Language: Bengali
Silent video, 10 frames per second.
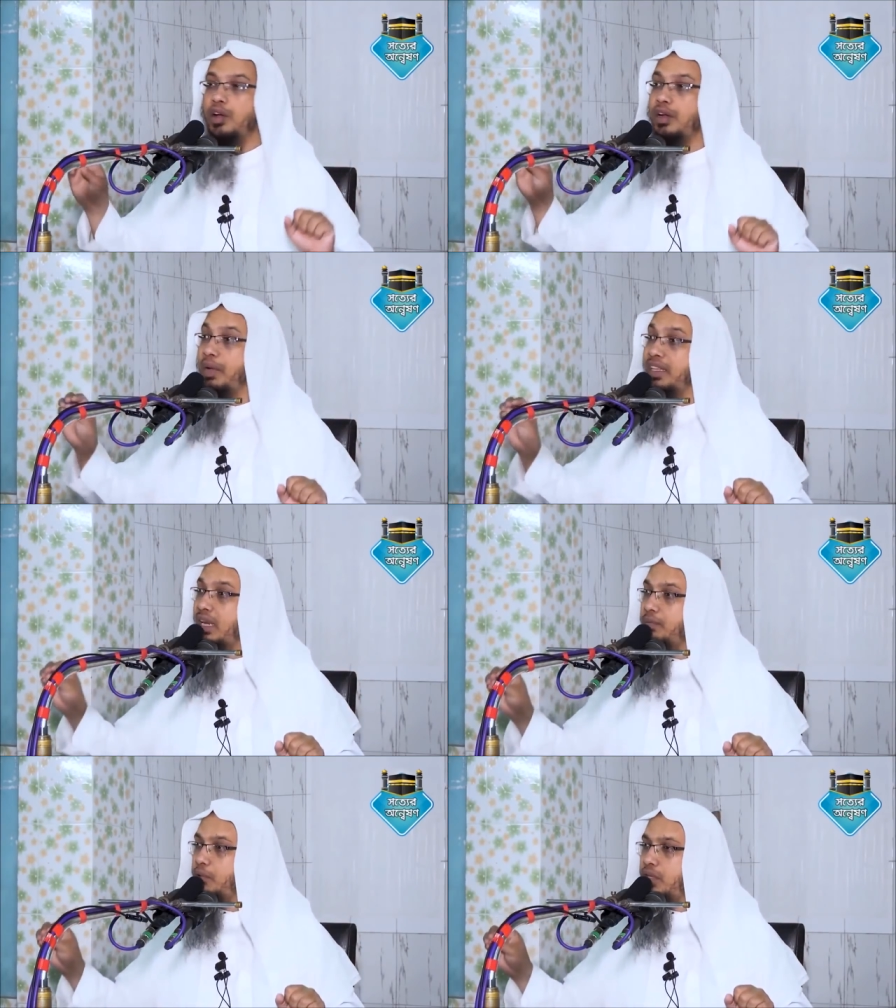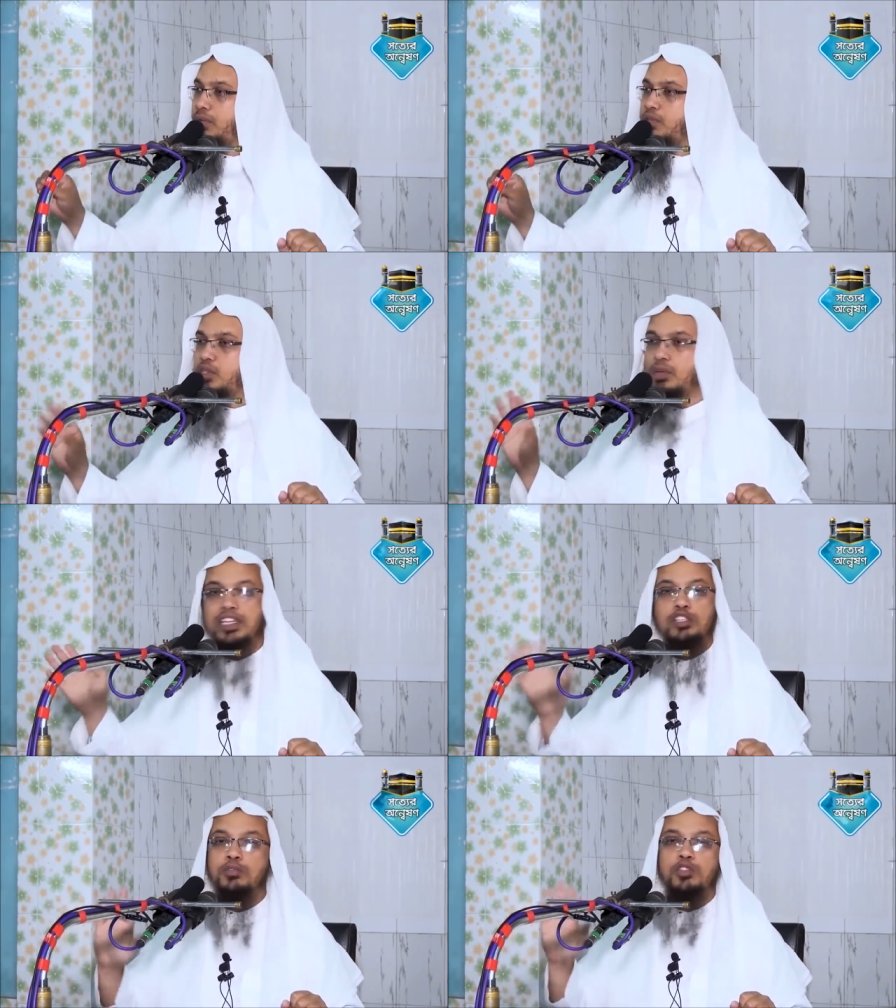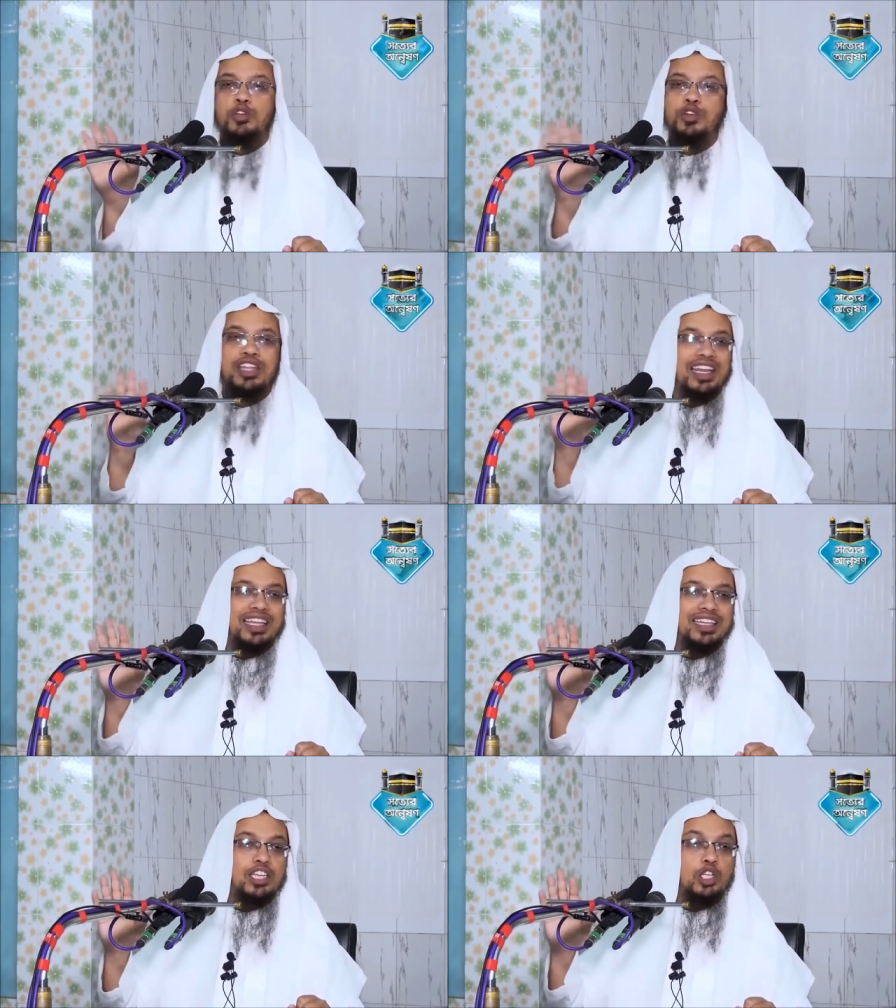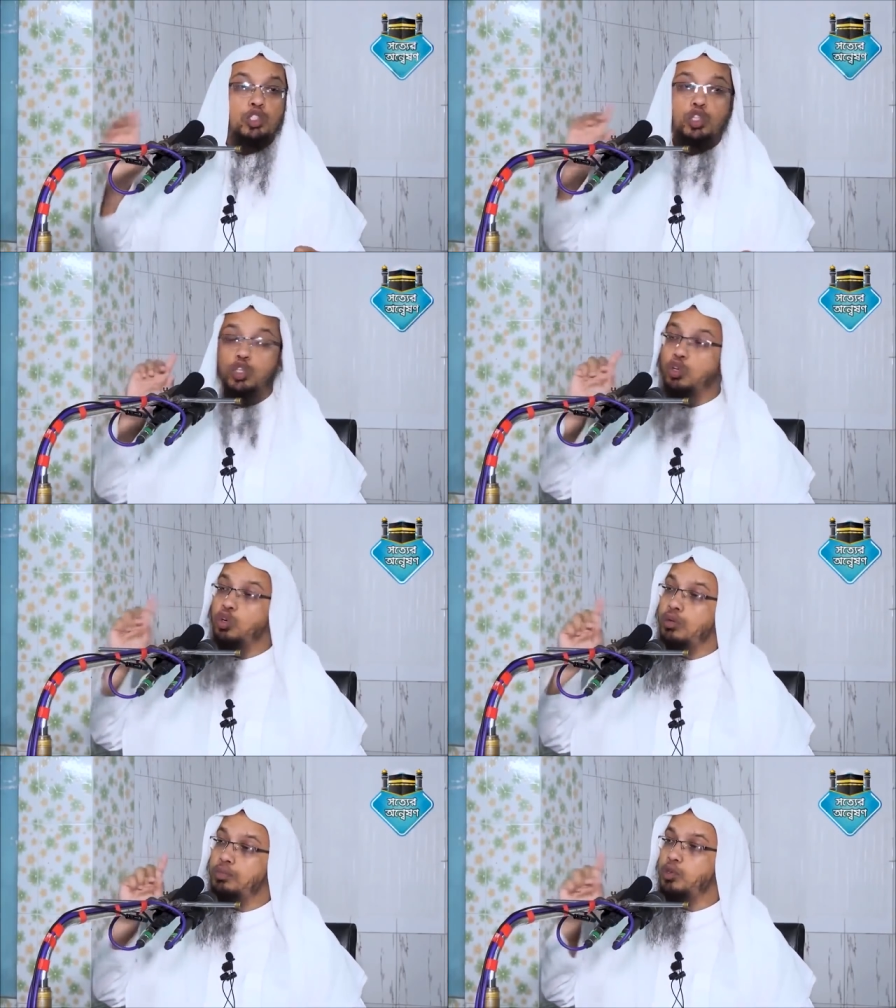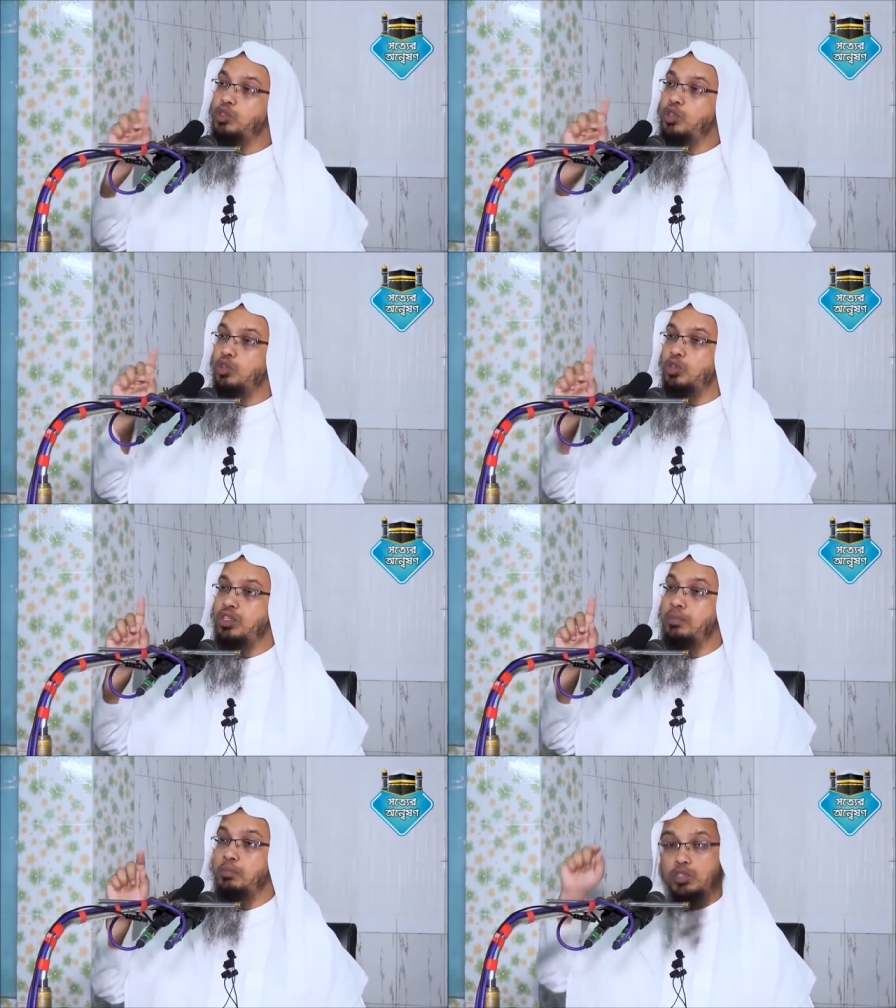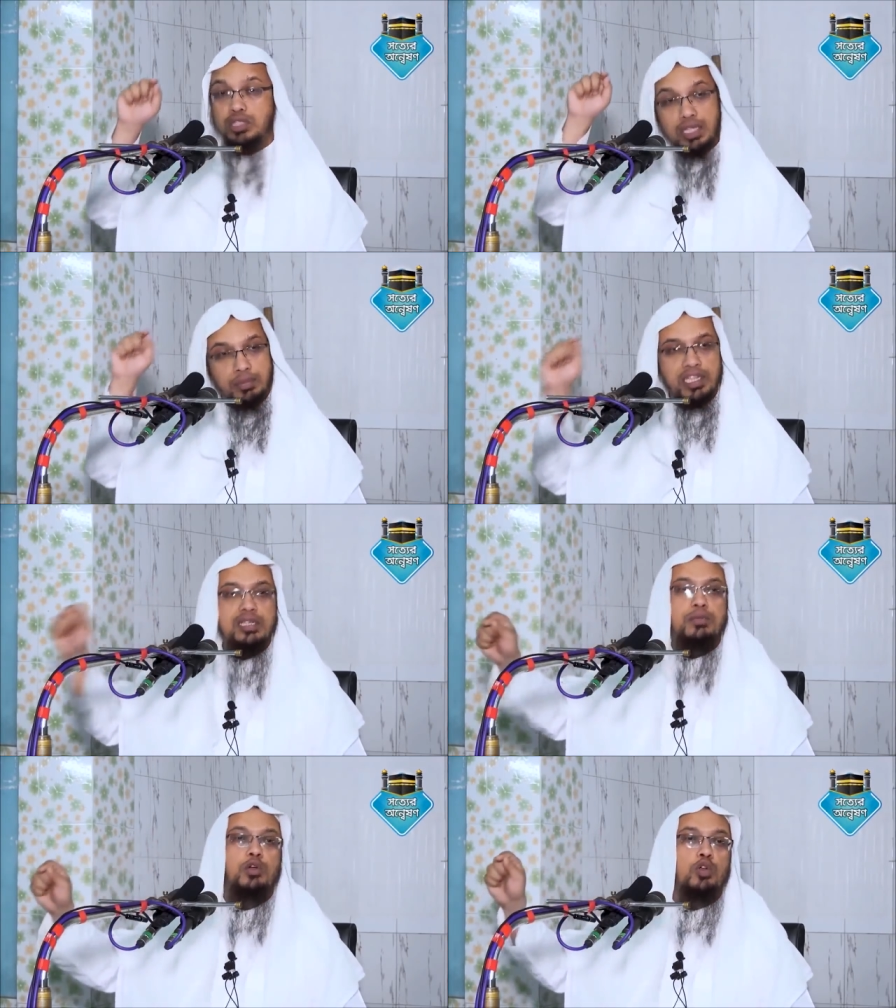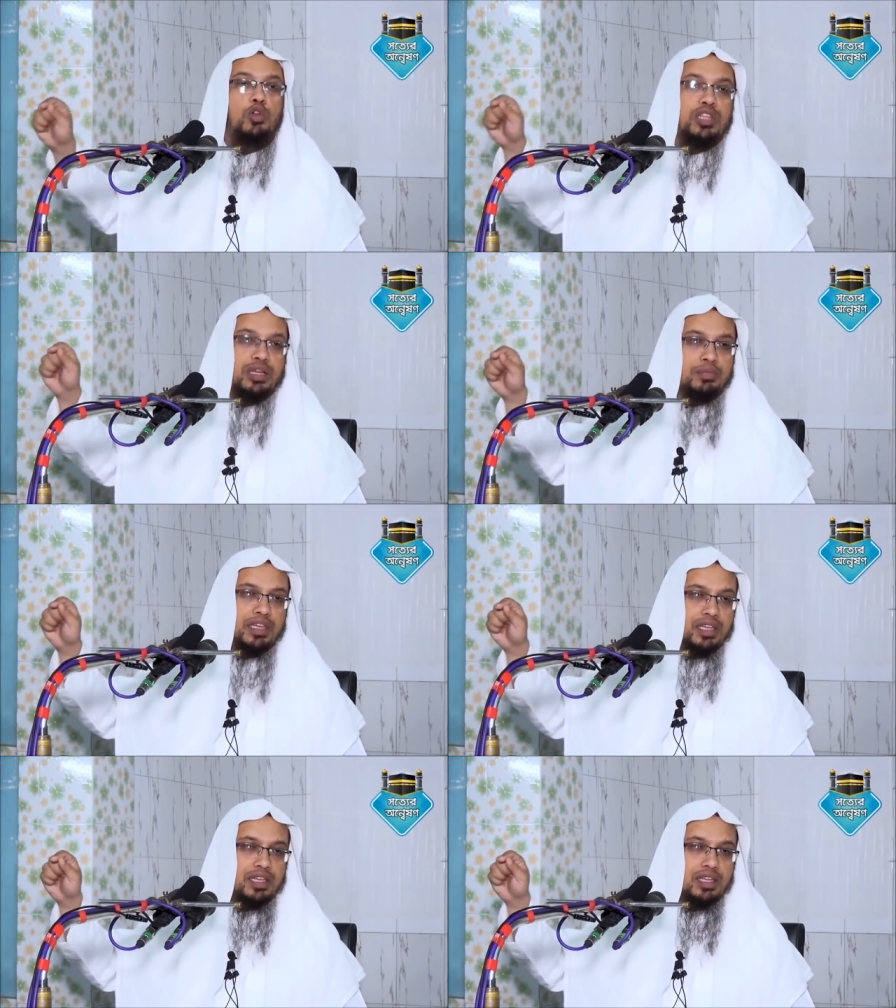এটা বাতিলপন্থী মুসলিম এ সমস্ত কথা নেই যতক্ষণ পর্যন্ত সে মুসলিম হিসাবে গণ্য থাকবে